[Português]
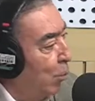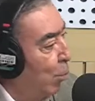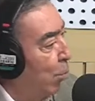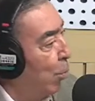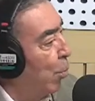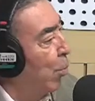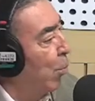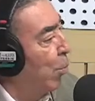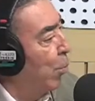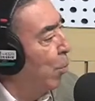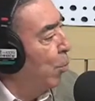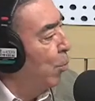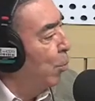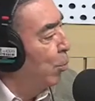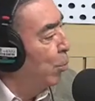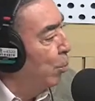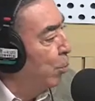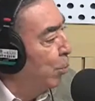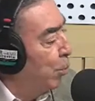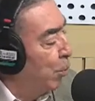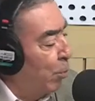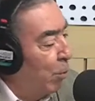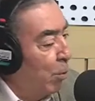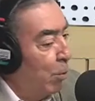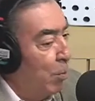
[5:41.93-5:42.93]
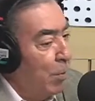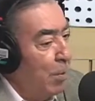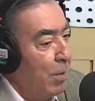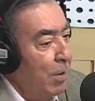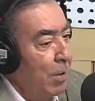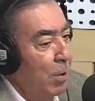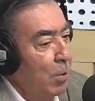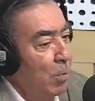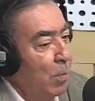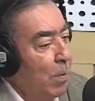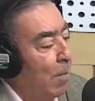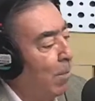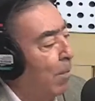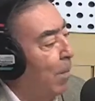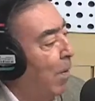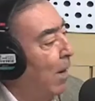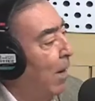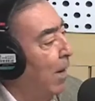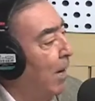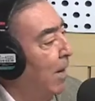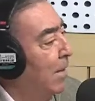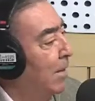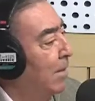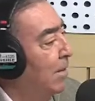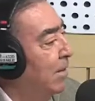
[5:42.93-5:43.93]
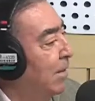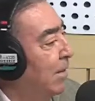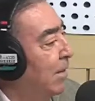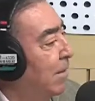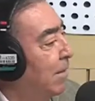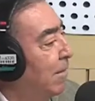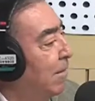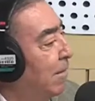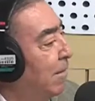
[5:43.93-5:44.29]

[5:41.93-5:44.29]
proposto por mim numa palestra